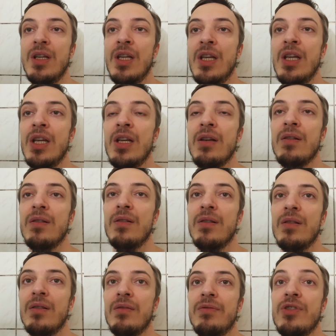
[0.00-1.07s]
И
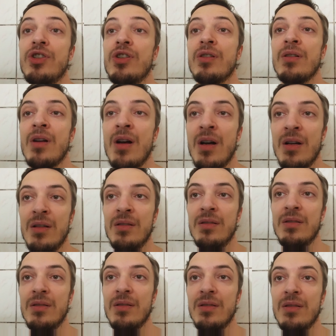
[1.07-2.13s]
вчера
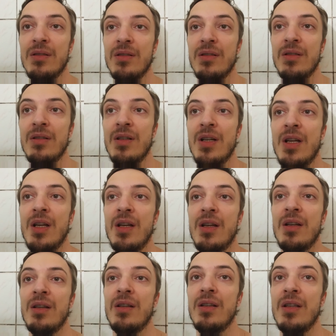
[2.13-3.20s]

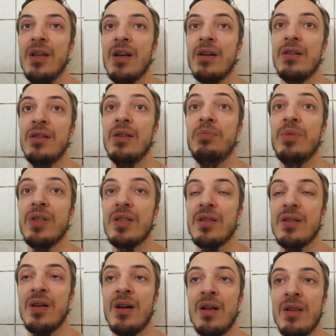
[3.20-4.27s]
я
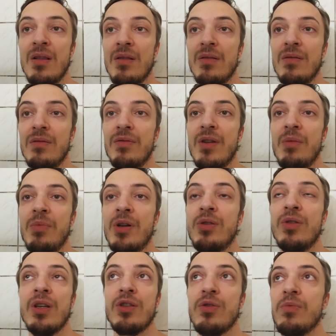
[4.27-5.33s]
написал в
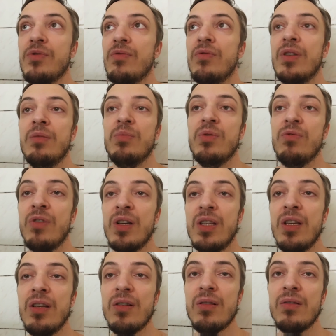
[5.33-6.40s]
компанию, я, собственно, им
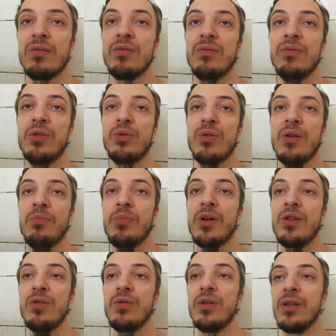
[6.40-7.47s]
звонил в эту
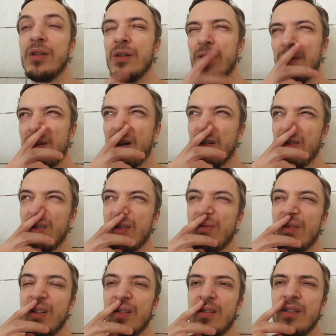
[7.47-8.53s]
компанию, это как же
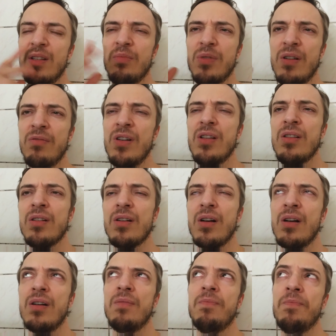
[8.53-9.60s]
называется, не провайдер,
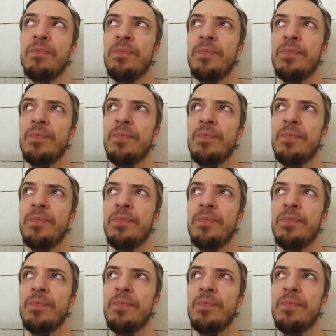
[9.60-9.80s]
а